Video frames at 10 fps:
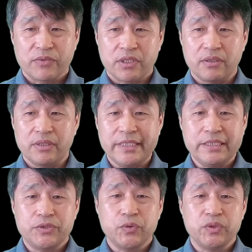can
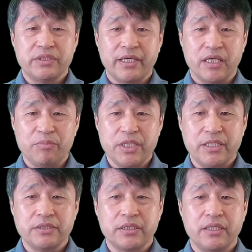lead to
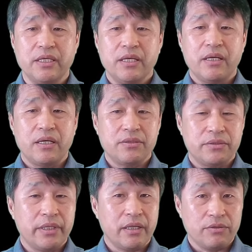diabetes and
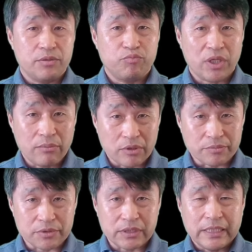other health
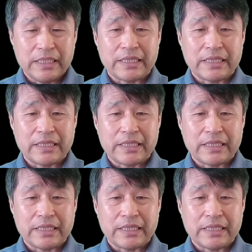problems,